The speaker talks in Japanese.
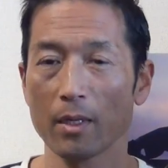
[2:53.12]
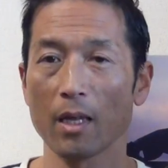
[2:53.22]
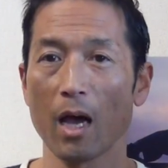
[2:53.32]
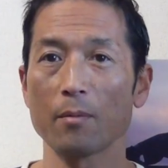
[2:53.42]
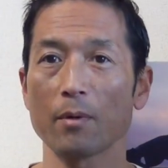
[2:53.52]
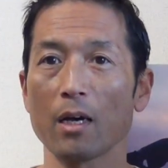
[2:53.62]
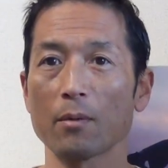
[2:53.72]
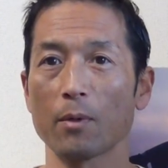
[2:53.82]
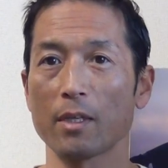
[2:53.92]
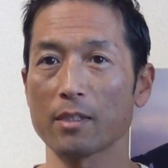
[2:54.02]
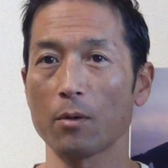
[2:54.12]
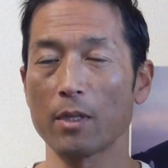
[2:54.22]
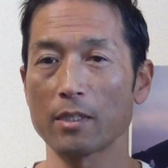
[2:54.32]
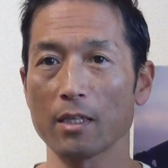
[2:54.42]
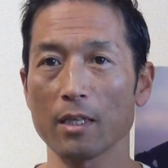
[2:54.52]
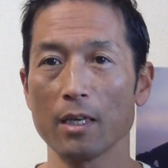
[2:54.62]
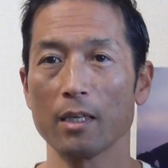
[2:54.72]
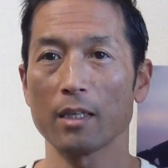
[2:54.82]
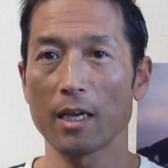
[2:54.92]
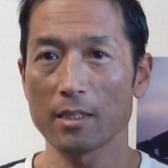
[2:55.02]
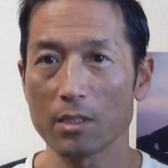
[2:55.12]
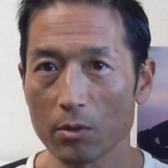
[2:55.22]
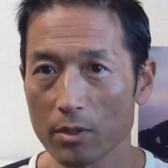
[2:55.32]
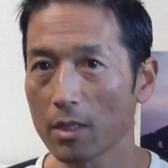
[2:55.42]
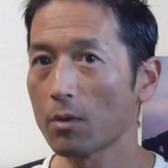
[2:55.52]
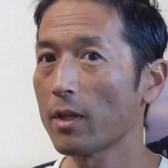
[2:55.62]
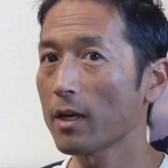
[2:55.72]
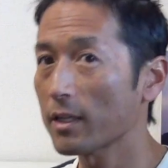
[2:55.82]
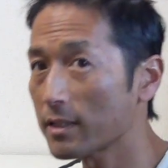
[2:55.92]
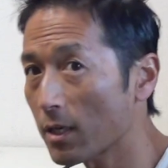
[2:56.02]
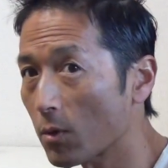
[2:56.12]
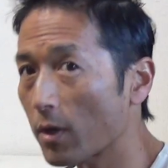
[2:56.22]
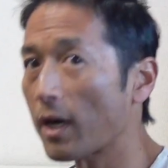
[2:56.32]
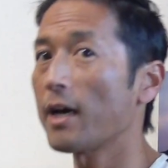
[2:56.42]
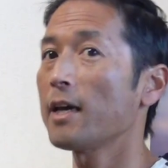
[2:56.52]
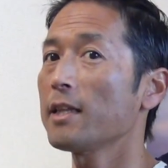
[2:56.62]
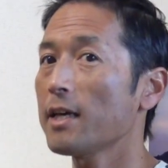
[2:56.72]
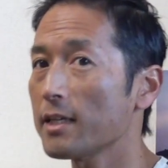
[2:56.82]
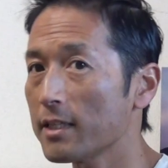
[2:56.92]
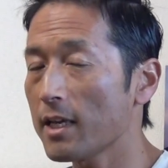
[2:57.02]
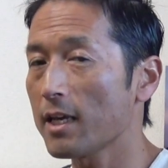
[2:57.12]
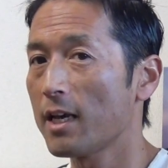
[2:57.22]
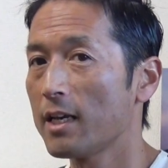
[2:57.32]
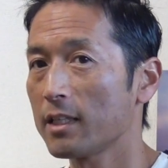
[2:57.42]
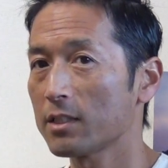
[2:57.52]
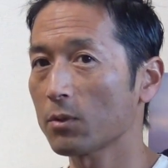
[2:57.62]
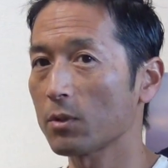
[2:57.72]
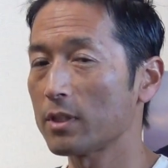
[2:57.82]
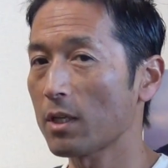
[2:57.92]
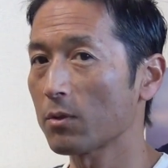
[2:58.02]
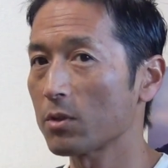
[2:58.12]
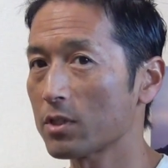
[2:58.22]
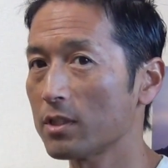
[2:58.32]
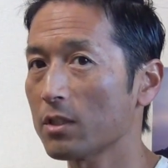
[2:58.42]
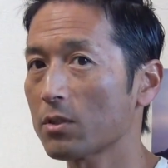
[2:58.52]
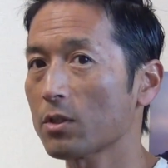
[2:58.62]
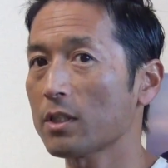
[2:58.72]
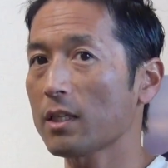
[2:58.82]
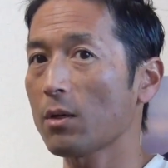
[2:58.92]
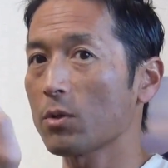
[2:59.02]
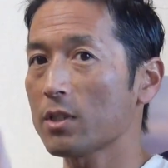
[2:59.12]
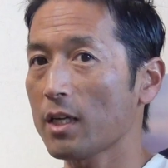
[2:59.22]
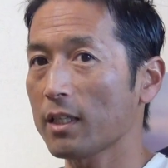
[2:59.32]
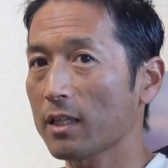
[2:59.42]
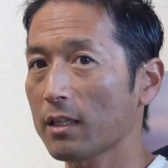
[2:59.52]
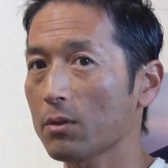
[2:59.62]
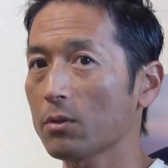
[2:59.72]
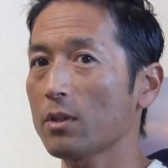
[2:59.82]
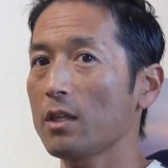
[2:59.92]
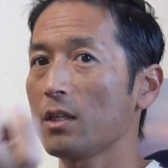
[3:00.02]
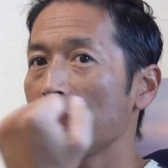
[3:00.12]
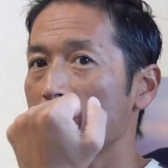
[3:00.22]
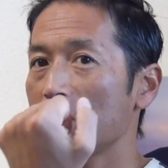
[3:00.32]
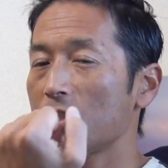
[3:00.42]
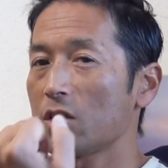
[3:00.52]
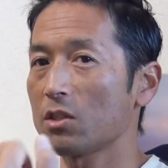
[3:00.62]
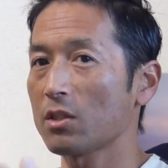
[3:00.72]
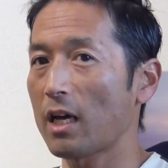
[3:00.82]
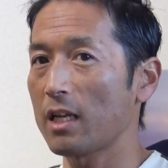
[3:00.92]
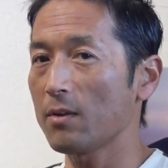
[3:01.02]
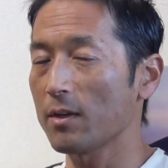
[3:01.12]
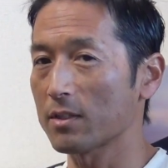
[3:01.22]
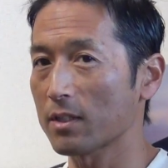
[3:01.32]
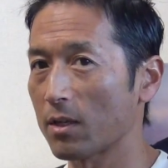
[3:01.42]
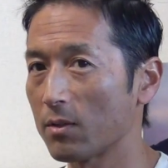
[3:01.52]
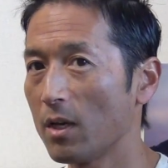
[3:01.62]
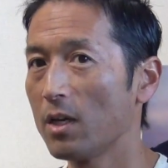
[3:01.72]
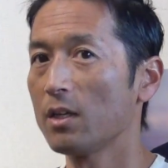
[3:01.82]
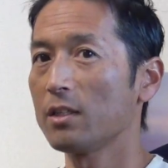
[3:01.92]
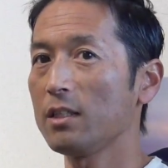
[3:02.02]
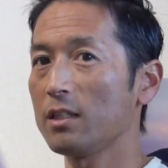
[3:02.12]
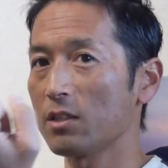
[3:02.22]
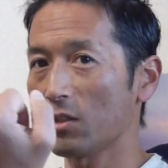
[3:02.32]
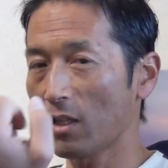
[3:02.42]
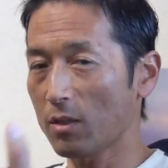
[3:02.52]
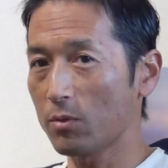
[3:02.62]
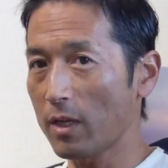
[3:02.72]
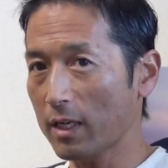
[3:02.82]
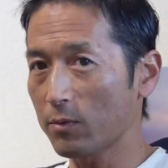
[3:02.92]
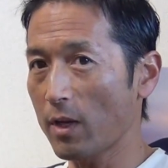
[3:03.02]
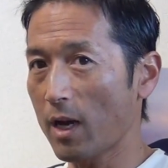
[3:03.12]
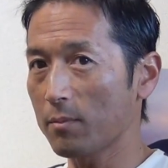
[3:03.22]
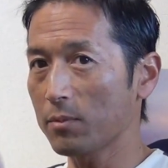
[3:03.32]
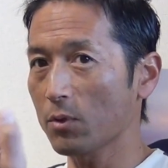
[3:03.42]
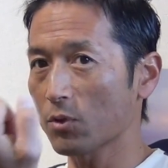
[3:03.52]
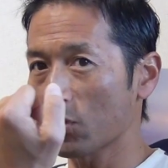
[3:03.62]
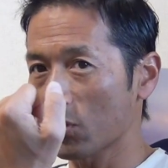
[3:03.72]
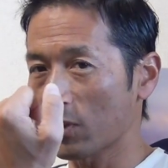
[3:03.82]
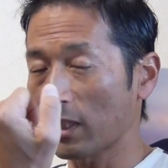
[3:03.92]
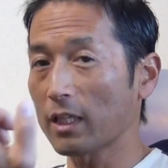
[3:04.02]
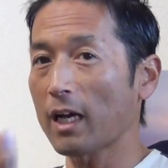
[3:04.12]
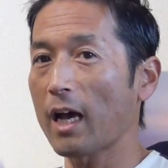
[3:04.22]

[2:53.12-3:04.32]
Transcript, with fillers: アームカールも同じ、同じで、体勢を前後ね、前後変えないで、ちょっと膝の屈伸で少しだけ押し上げてあげることで、1、帰りは使う。2、で、上、上半分の収縮があって、